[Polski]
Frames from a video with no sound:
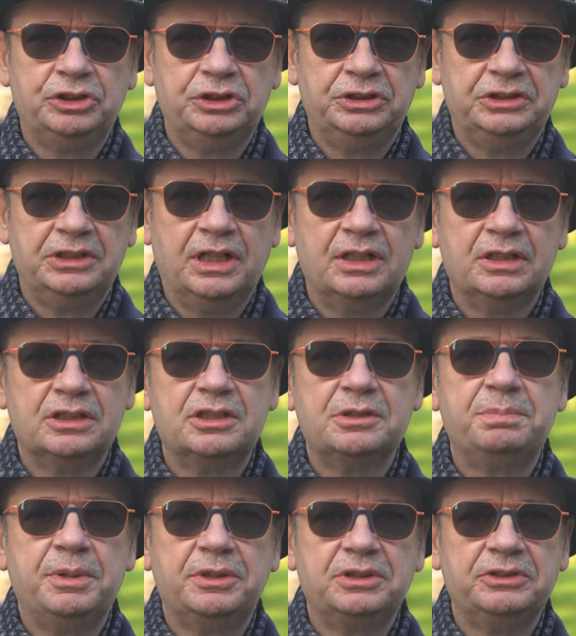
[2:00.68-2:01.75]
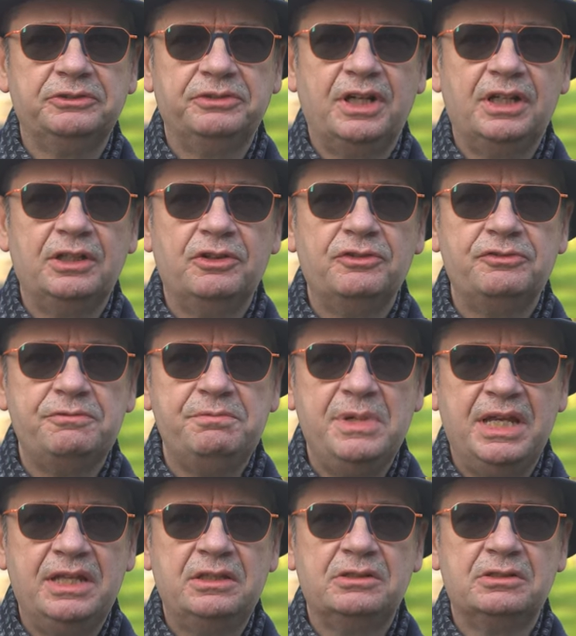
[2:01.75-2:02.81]
życia spoczywają w
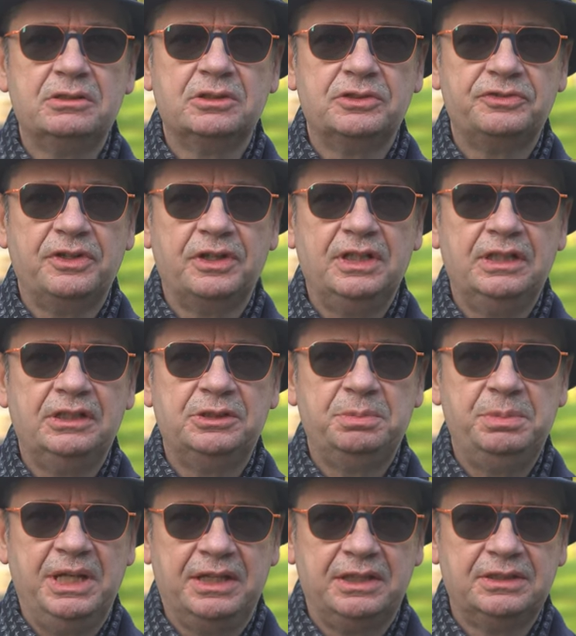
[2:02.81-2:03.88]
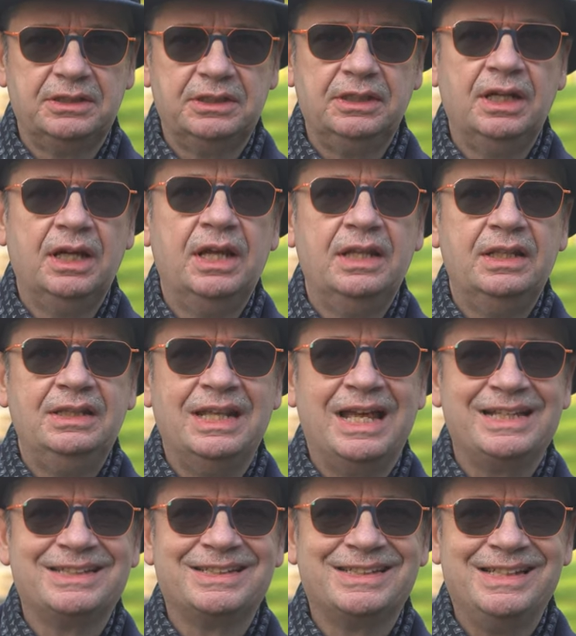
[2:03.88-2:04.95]
miejscu swojej śmierci
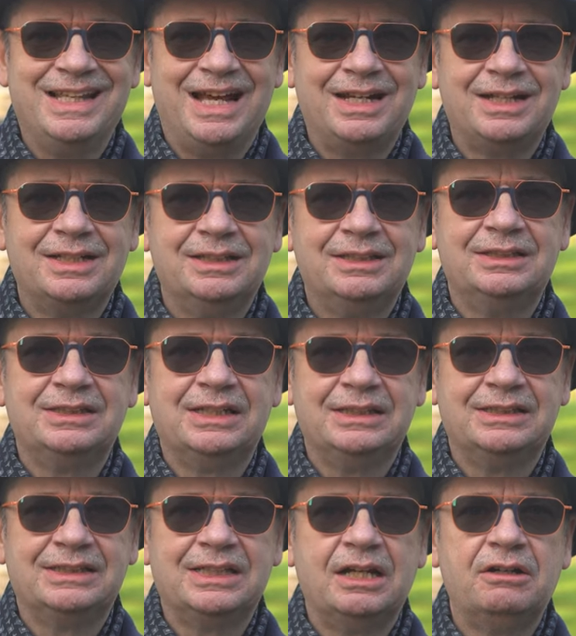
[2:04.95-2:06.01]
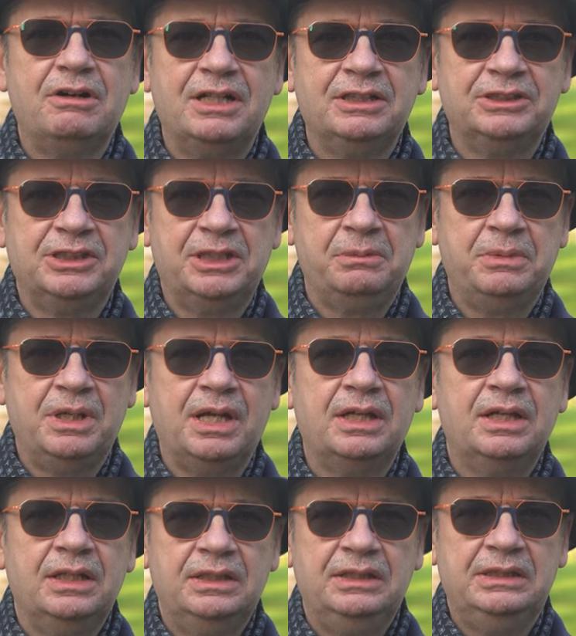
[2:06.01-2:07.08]
na znak, że cała ziemia
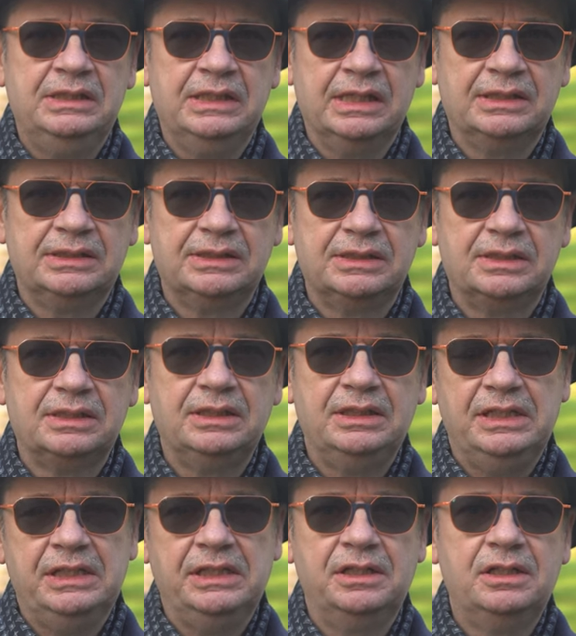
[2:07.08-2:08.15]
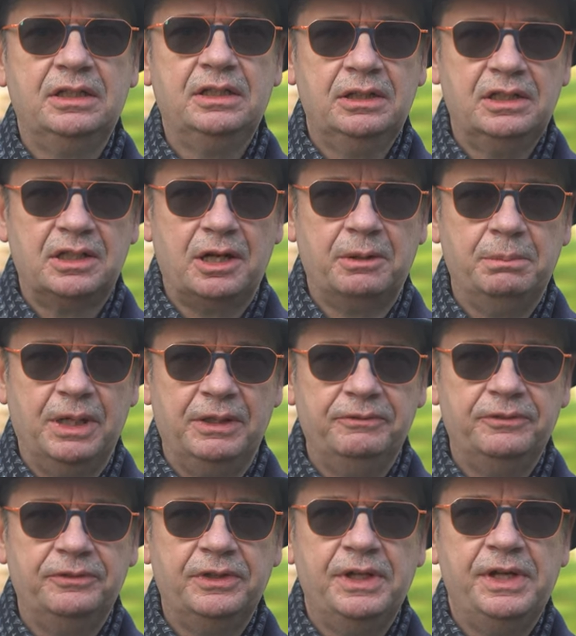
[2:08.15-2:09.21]
jest ich grobem.
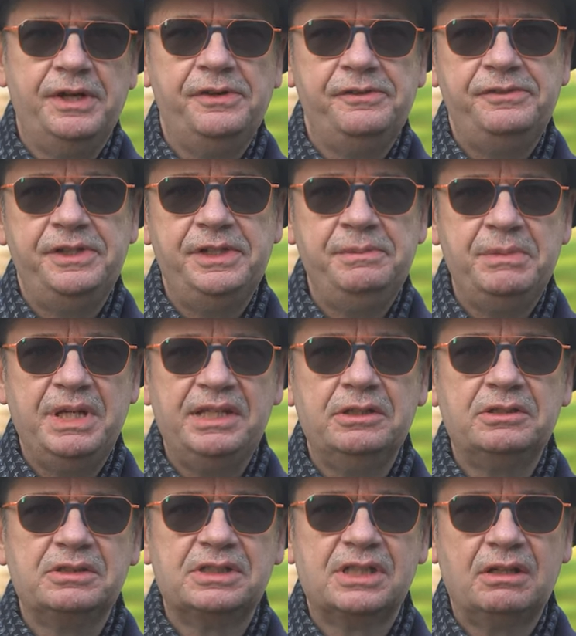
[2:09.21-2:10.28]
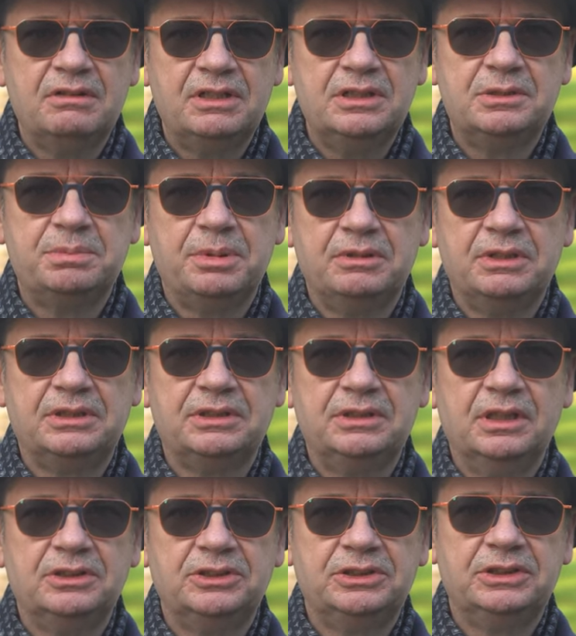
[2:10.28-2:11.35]
W imieniu całej
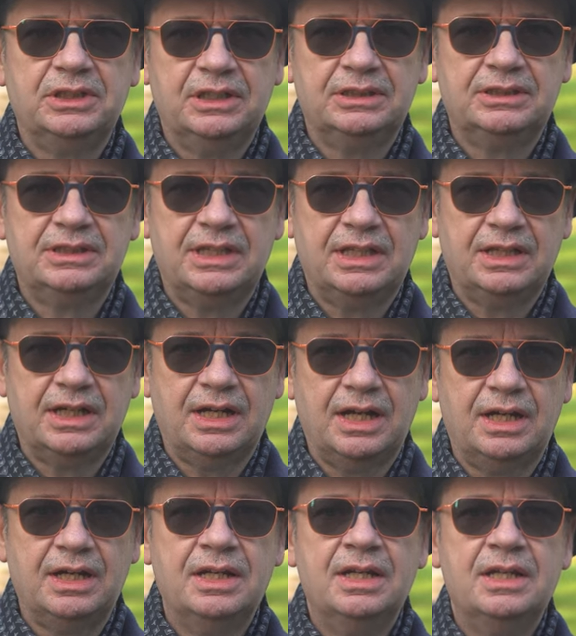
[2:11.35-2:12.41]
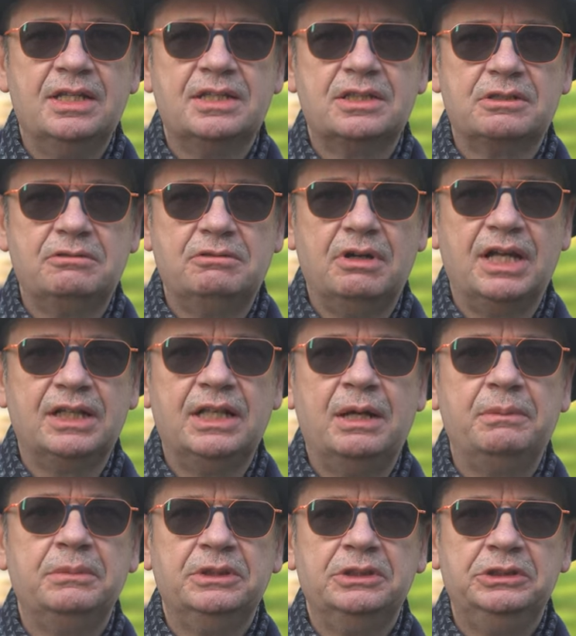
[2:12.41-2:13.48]
społeczności SGH
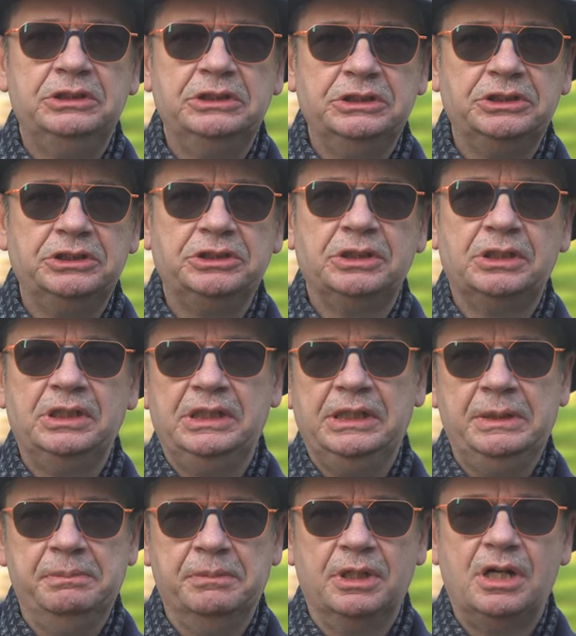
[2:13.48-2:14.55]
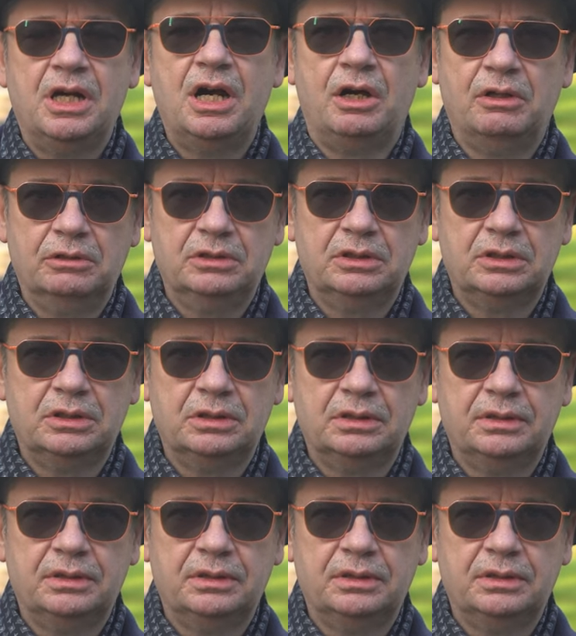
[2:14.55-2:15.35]
składam dziś im hołd.